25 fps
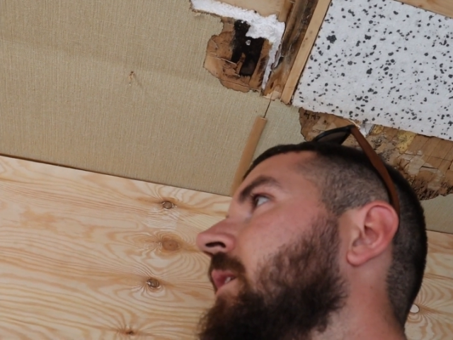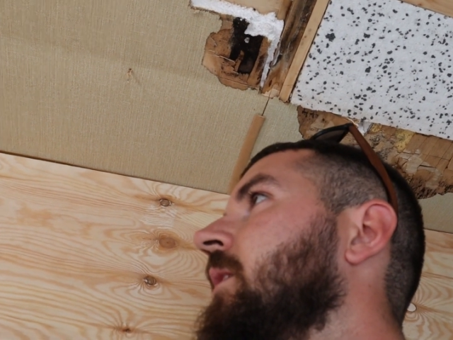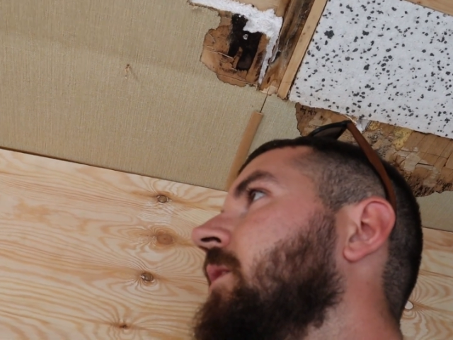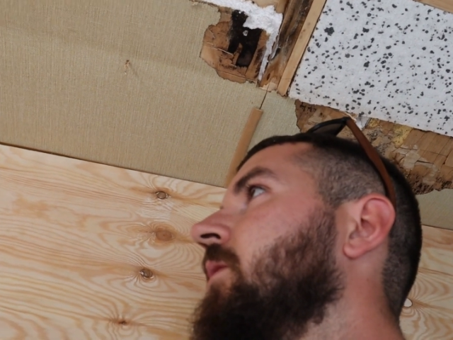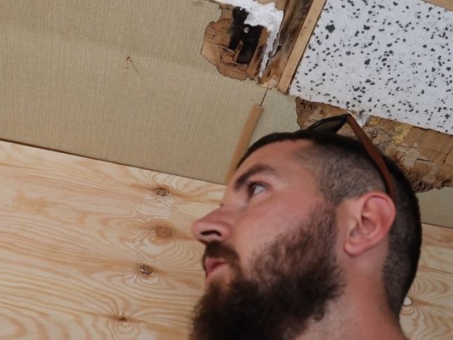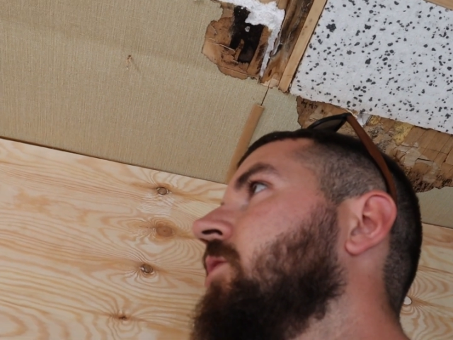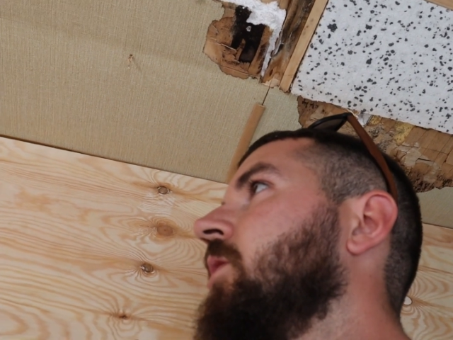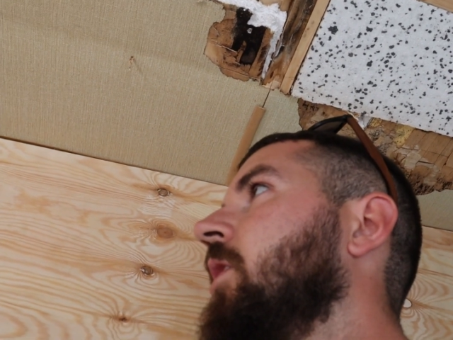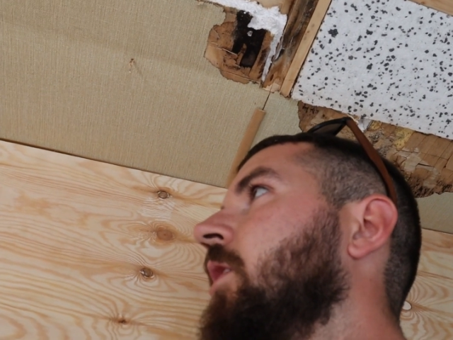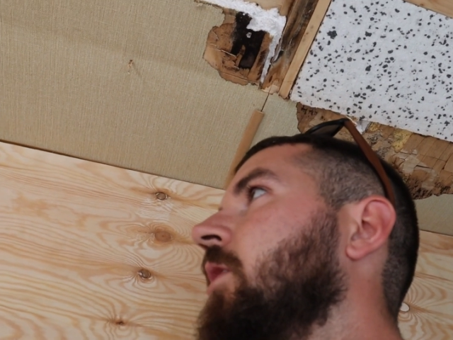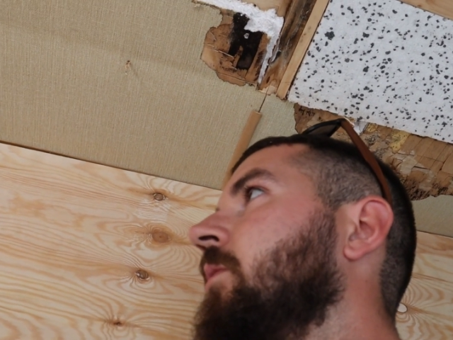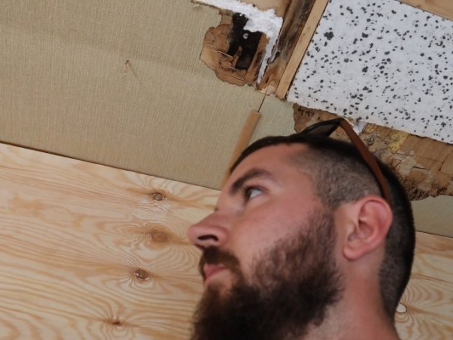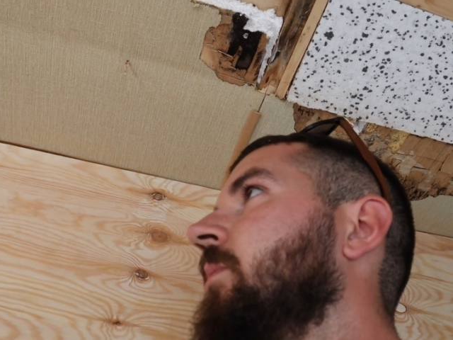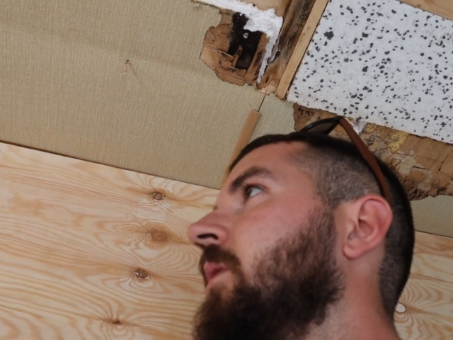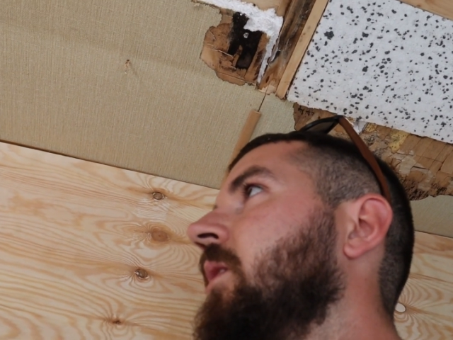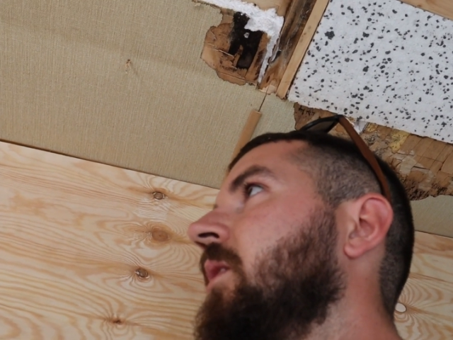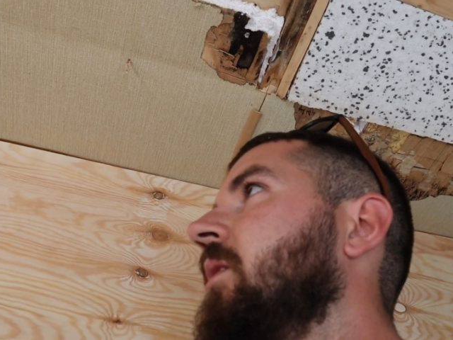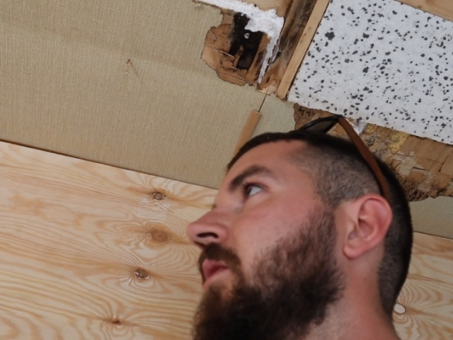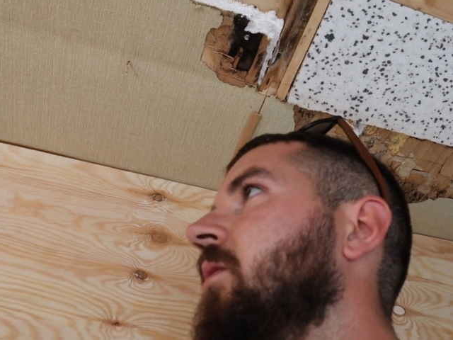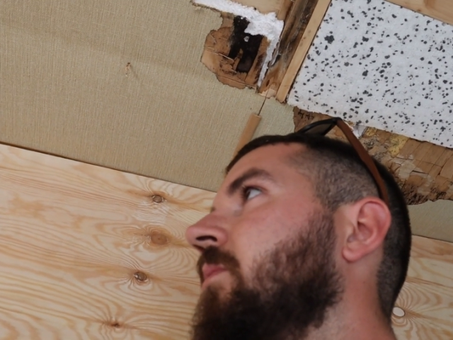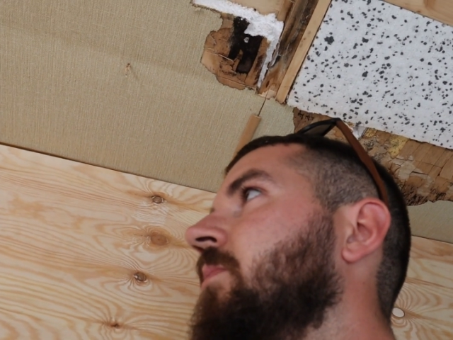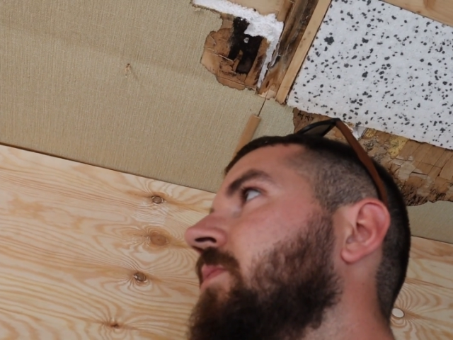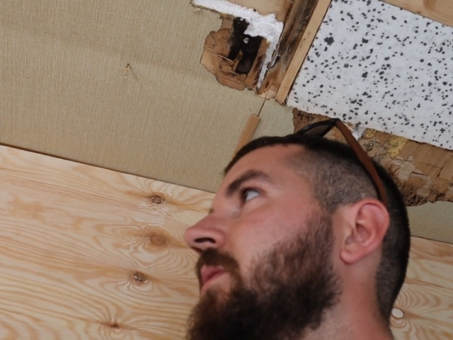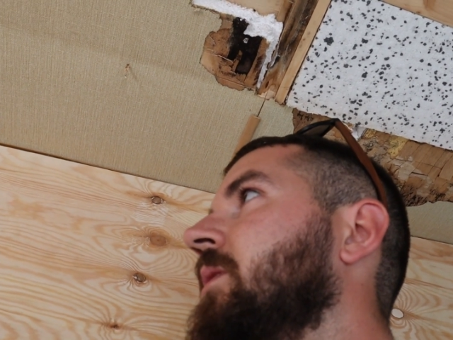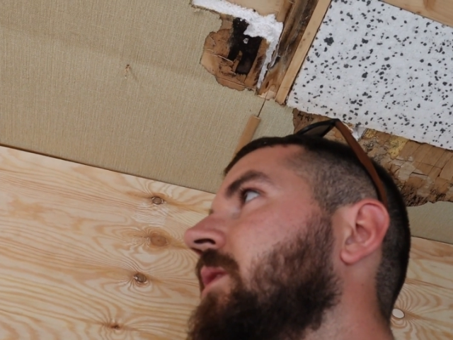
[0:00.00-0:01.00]
Jetzt schaue ich
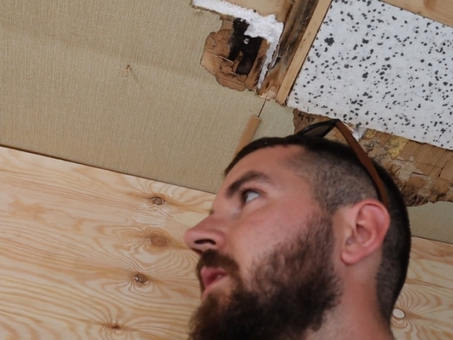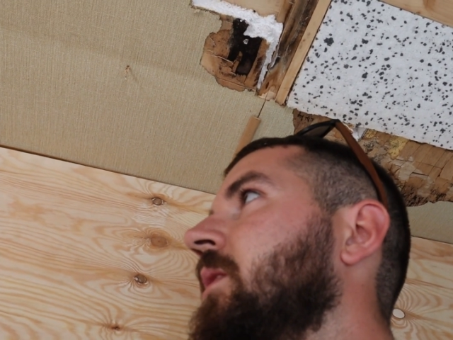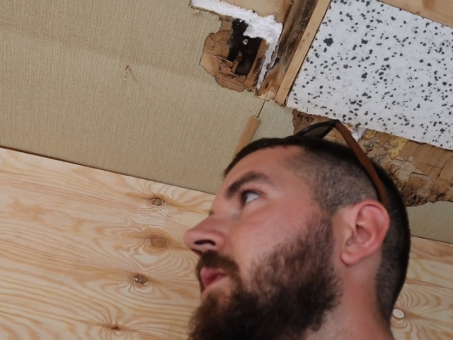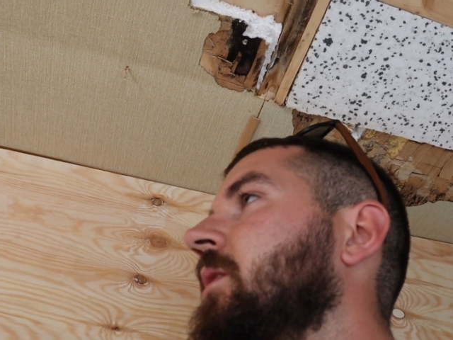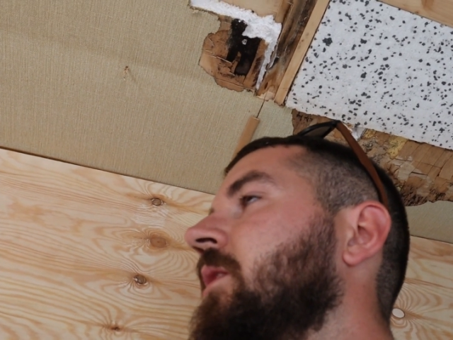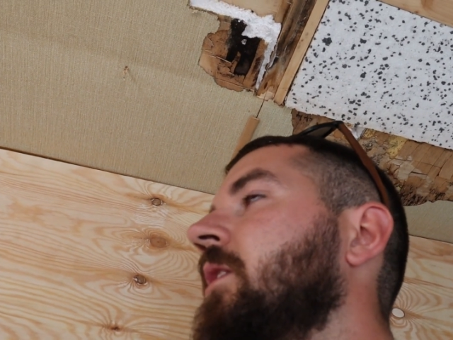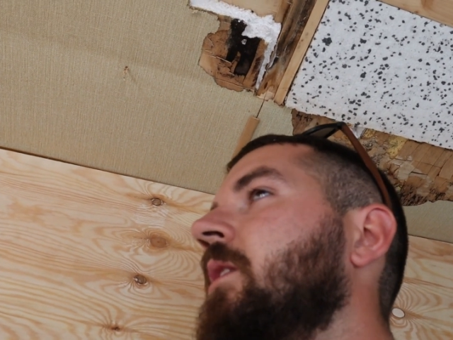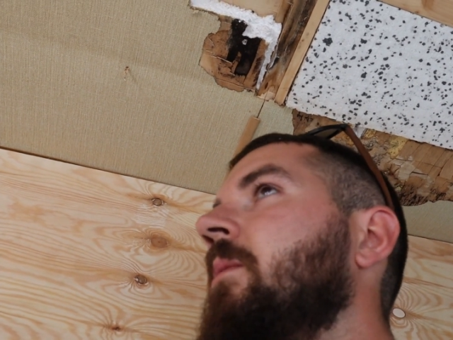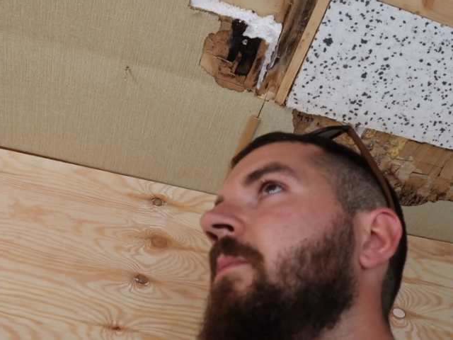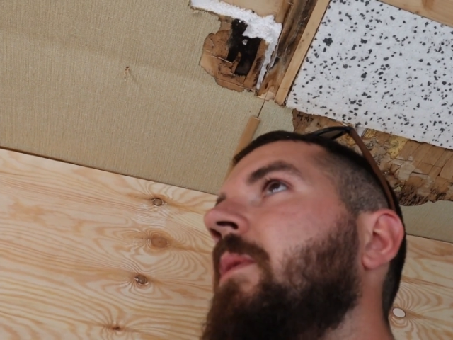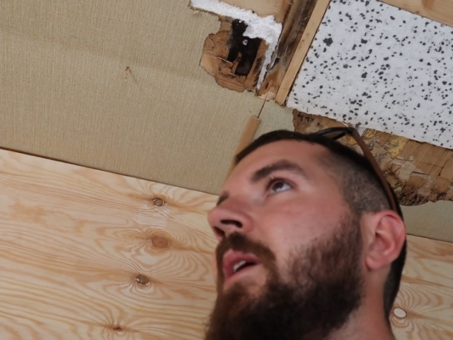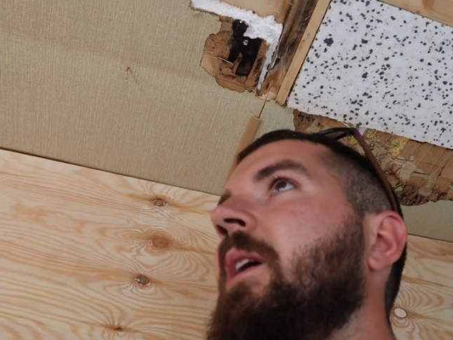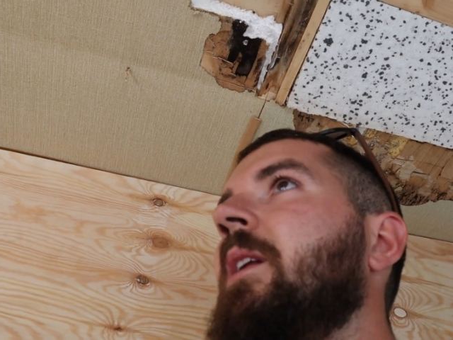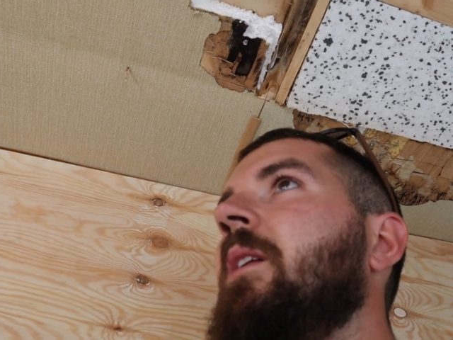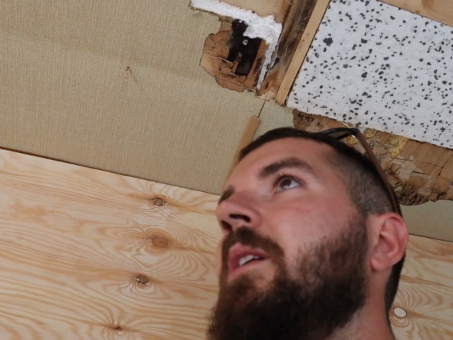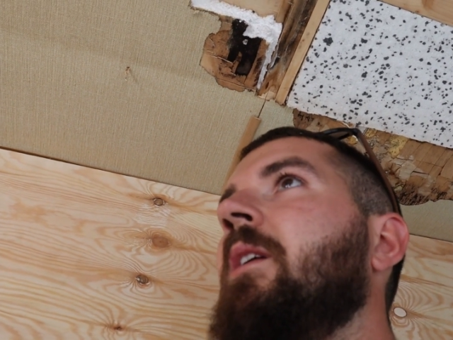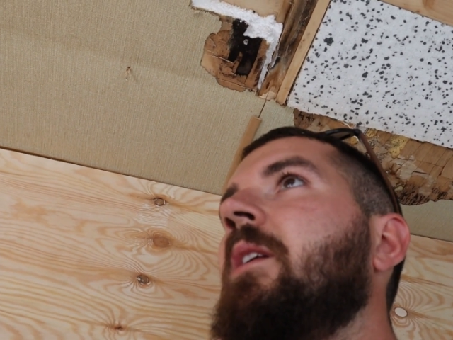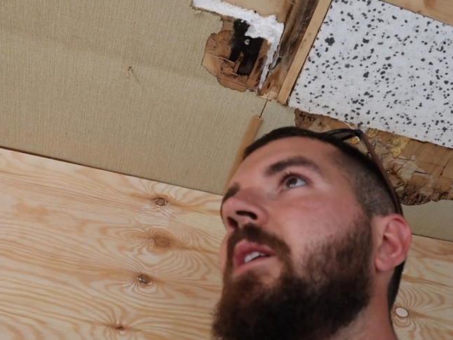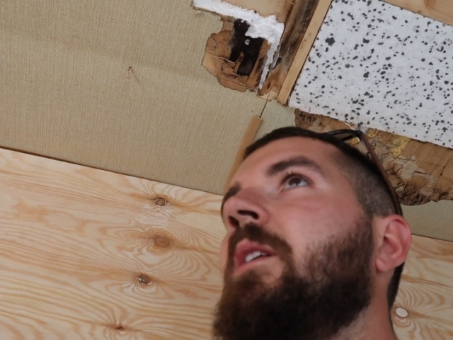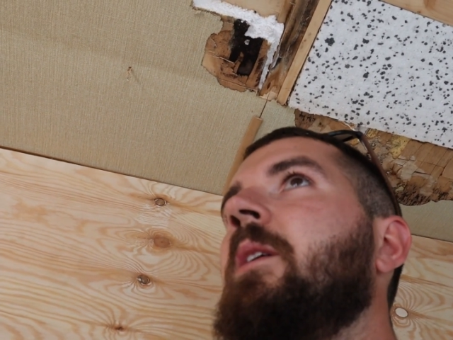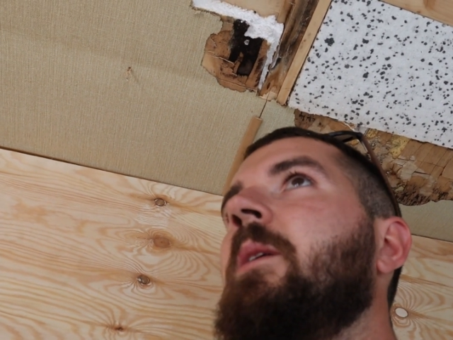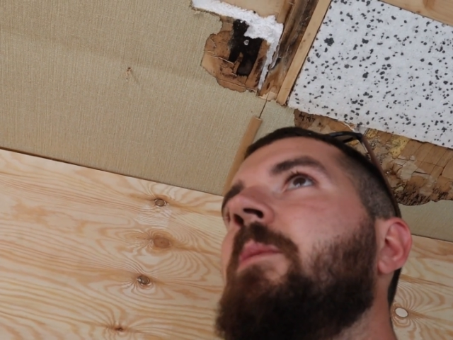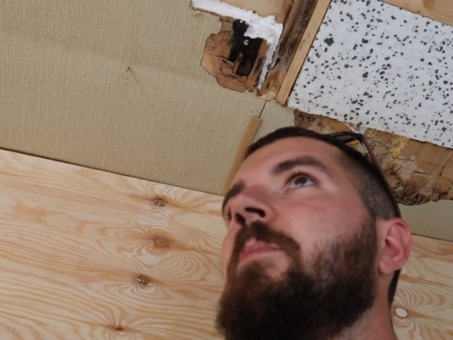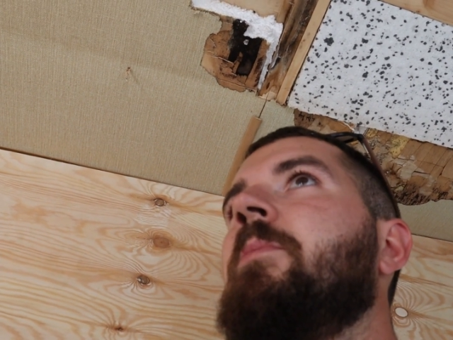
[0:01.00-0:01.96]
mal, ob es das in einem anderen